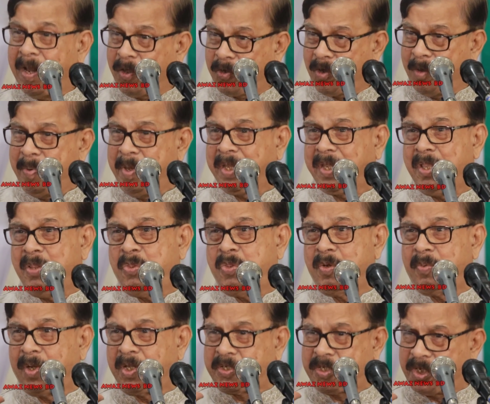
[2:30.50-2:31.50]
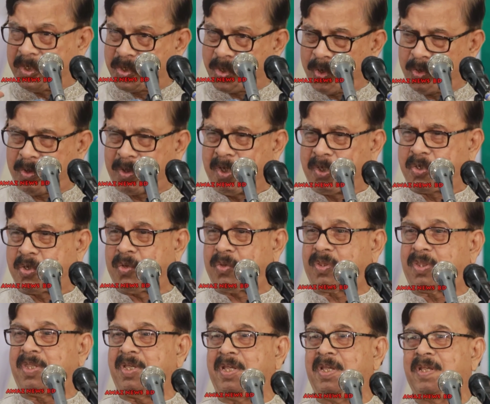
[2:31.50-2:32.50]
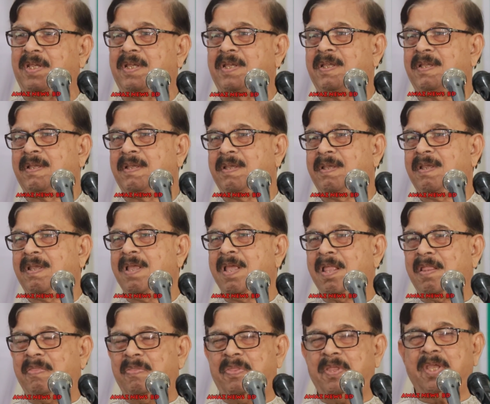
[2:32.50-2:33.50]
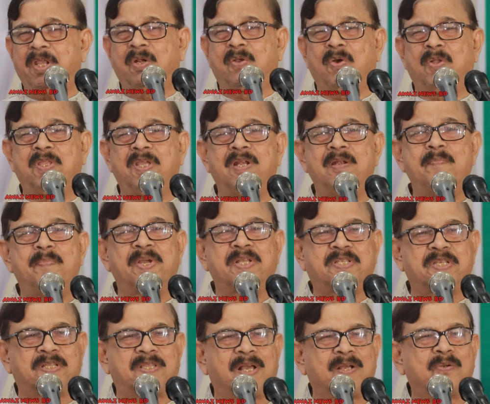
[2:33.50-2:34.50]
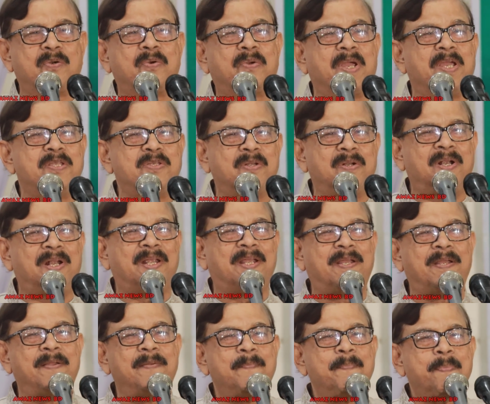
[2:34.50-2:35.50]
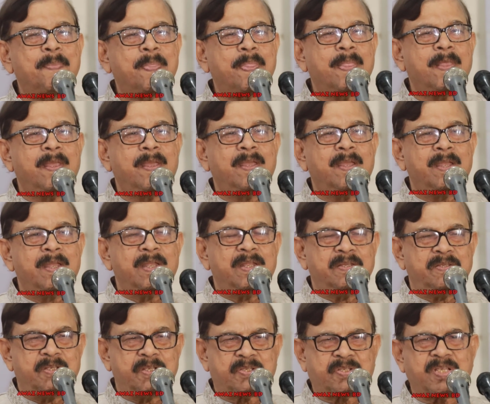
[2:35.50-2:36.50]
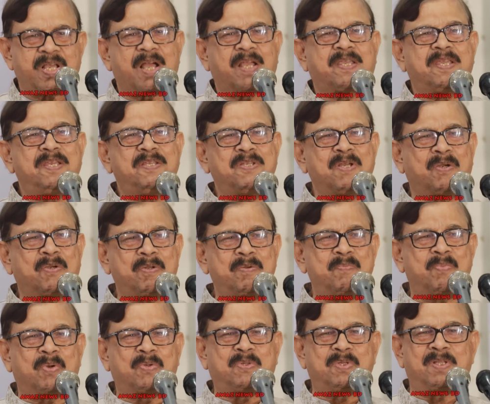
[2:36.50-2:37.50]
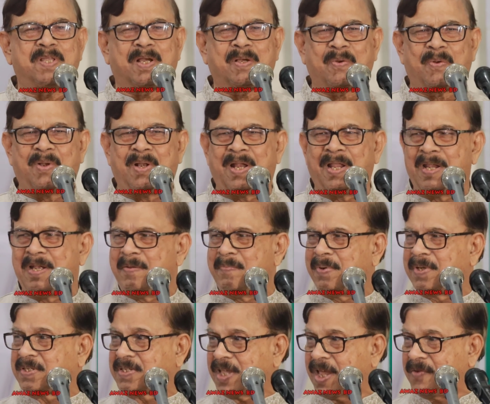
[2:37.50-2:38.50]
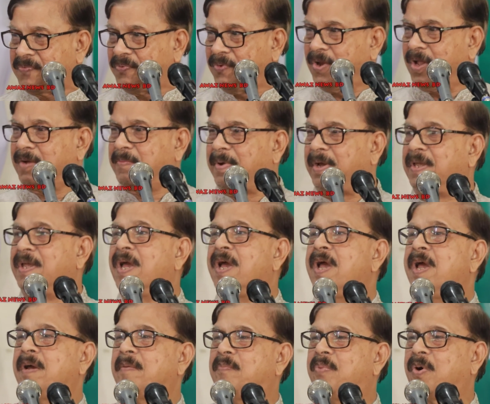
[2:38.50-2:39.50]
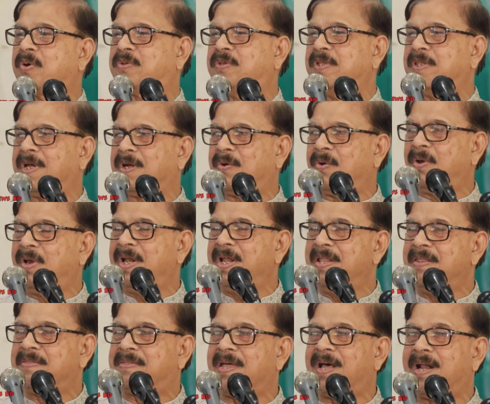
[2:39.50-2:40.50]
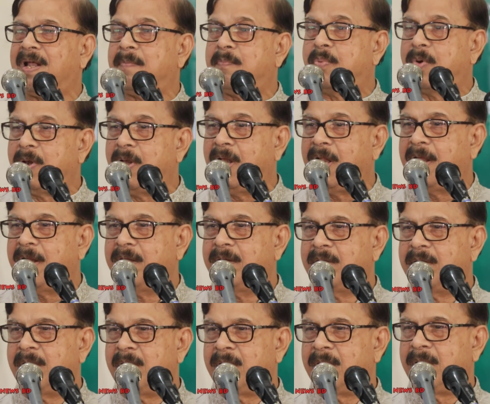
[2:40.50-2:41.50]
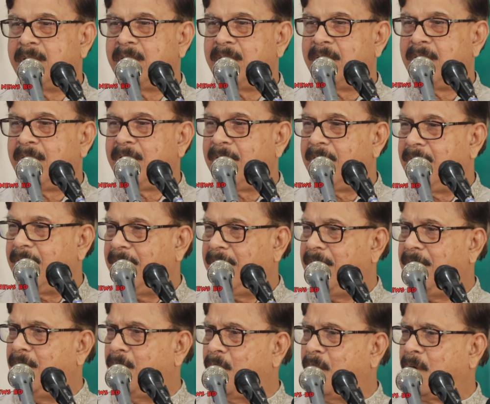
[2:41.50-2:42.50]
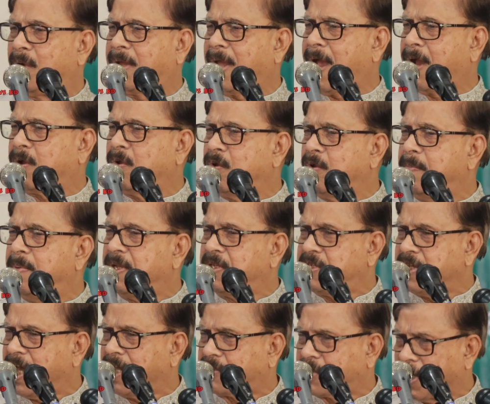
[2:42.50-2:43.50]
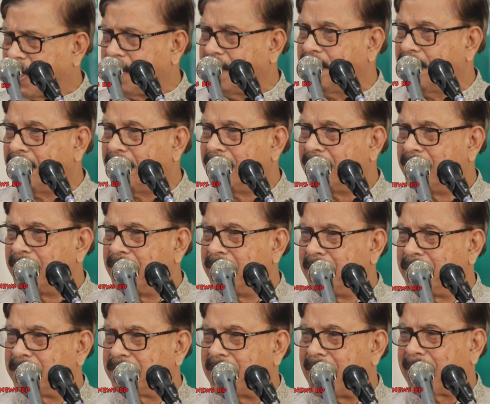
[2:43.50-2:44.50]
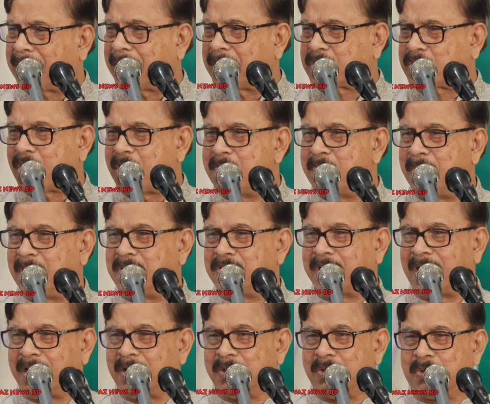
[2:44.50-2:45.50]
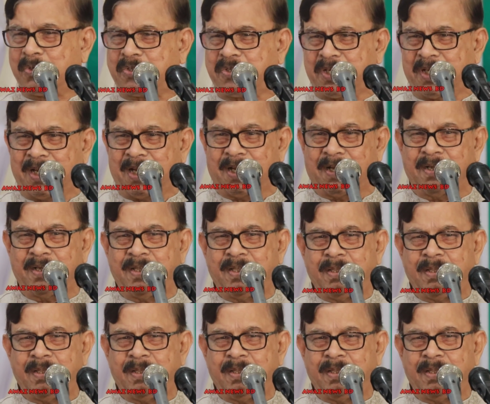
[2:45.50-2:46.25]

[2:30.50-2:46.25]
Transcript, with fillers: এরকমই কিন্তু বলছি সত্যি সত্যি দীর্ঘদিন বেঁচে থাকুক এই জন্যে যে সাকি যখন বক্তৃতা করলেন বা সাইফুল হক ভাই বক্তৃতা করলেন তারা বললেন এই লোক এখনও বেঁচে আছেন তাকে সম্মান জানানো হচ্ছে না